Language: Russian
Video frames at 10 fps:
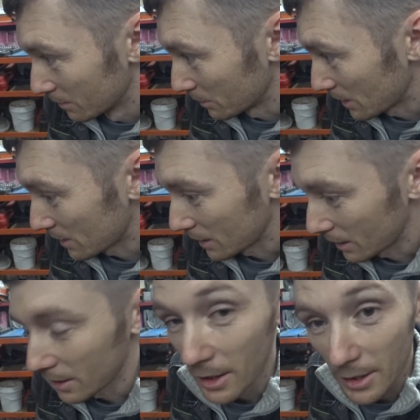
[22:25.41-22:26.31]
У меня если
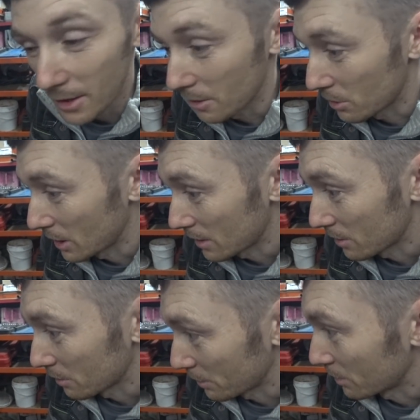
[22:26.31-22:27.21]
какие-то лаги
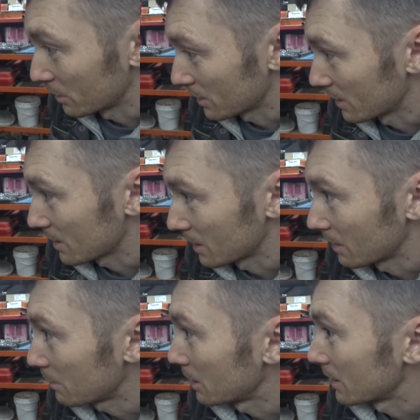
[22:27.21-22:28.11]
случаются, то приходится
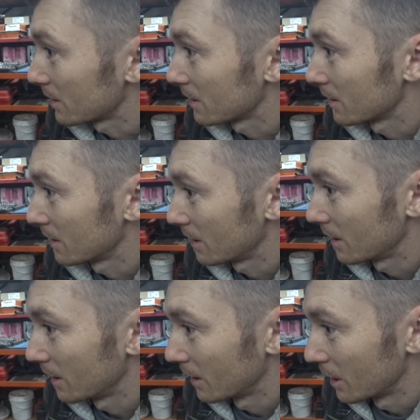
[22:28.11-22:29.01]
доставать, блядь,
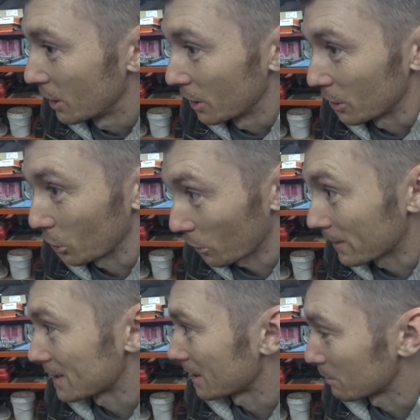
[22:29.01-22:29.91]

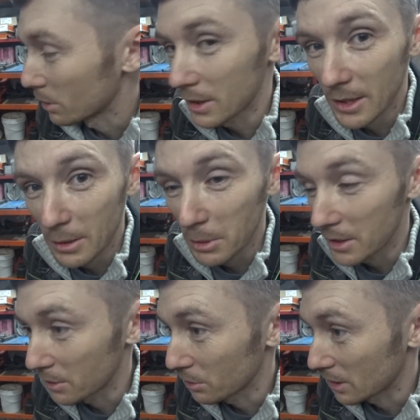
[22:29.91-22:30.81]
кровно заработанные,
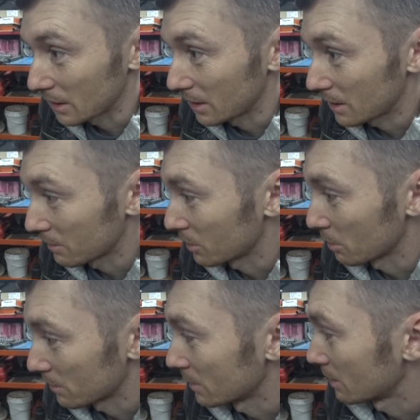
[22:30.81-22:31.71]
блядь, и устранять свои
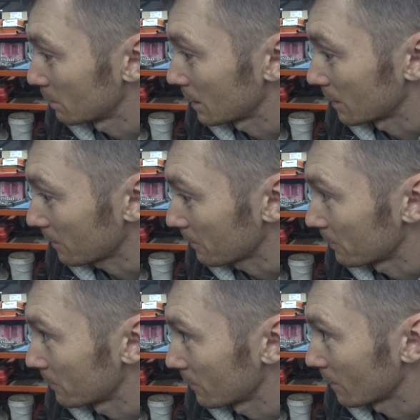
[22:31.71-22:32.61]
собственные бока.
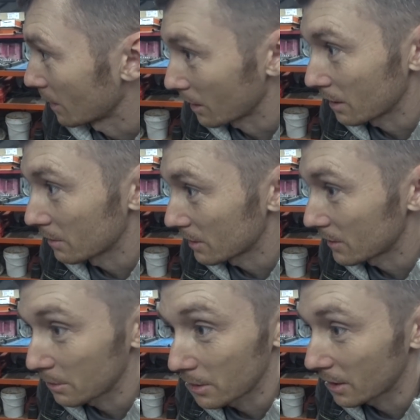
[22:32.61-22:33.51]
А этого
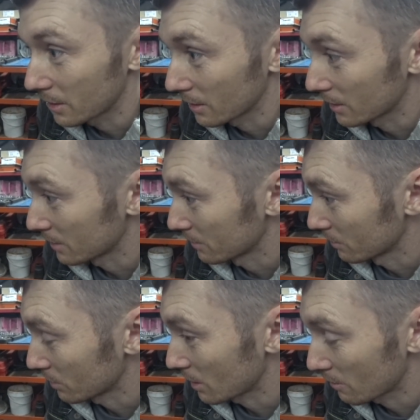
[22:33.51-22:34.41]
совсем не хотелось.
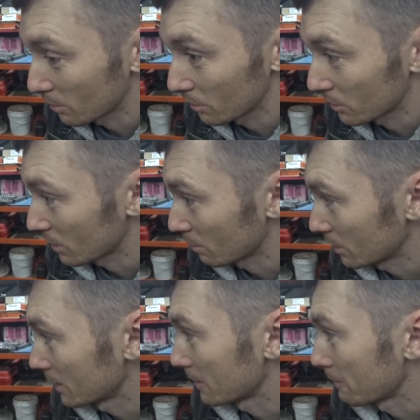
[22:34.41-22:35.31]
Но, ну, слава богу, все
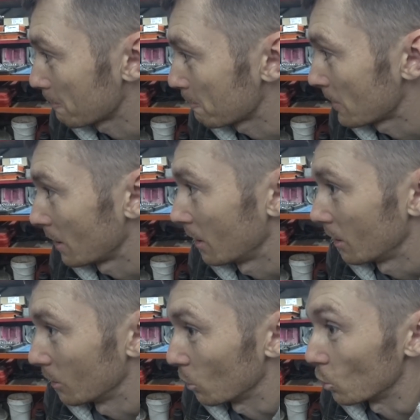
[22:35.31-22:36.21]
работает.
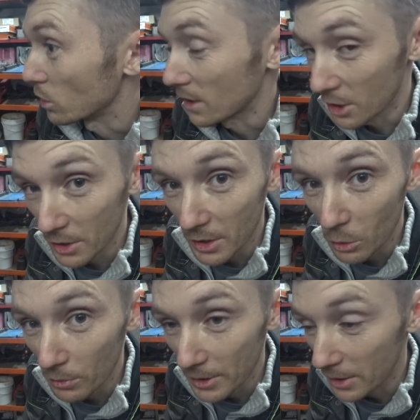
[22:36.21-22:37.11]
Услышите и
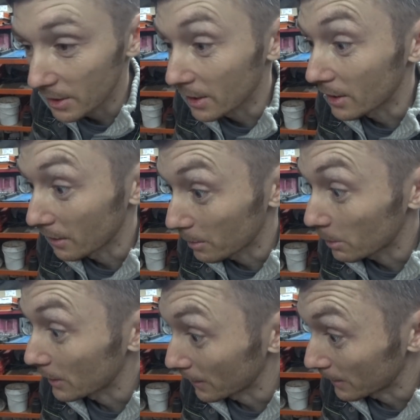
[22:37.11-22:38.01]
увидите на главном
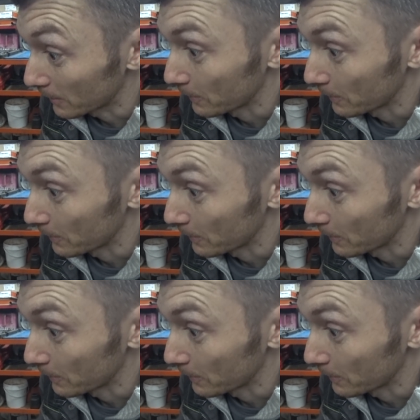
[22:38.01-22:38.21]
канале.